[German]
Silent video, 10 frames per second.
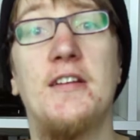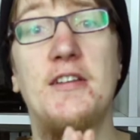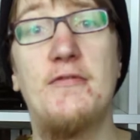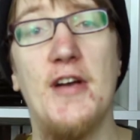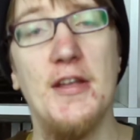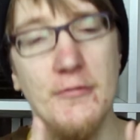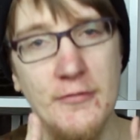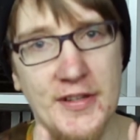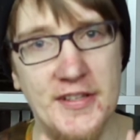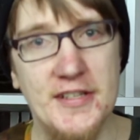Die
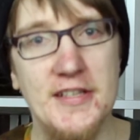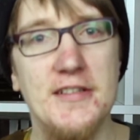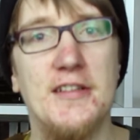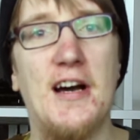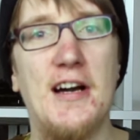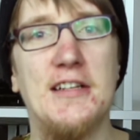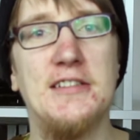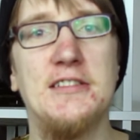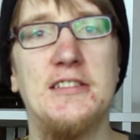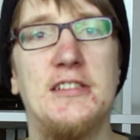Fernuniversität in
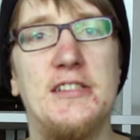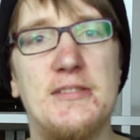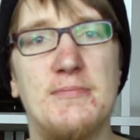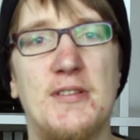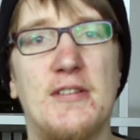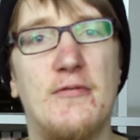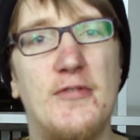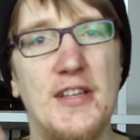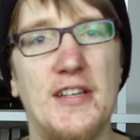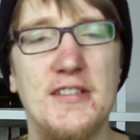Hagen ist mit
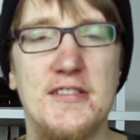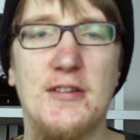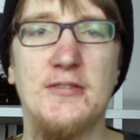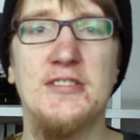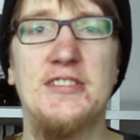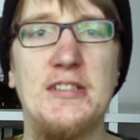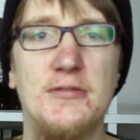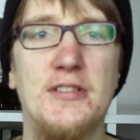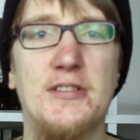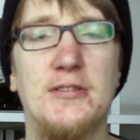
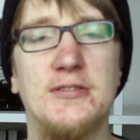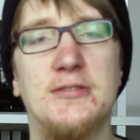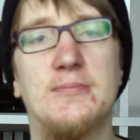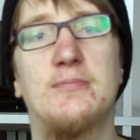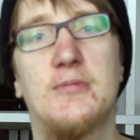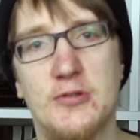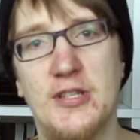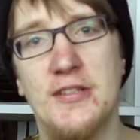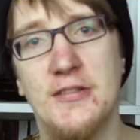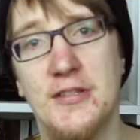84.600.000
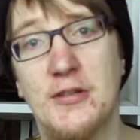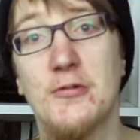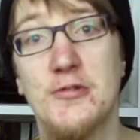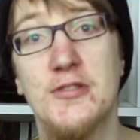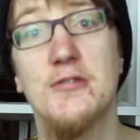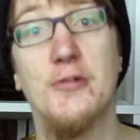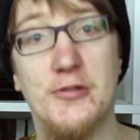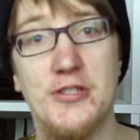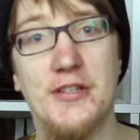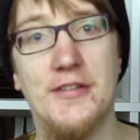Studenten die größte
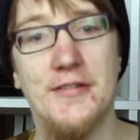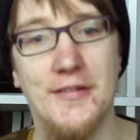Deutschlands.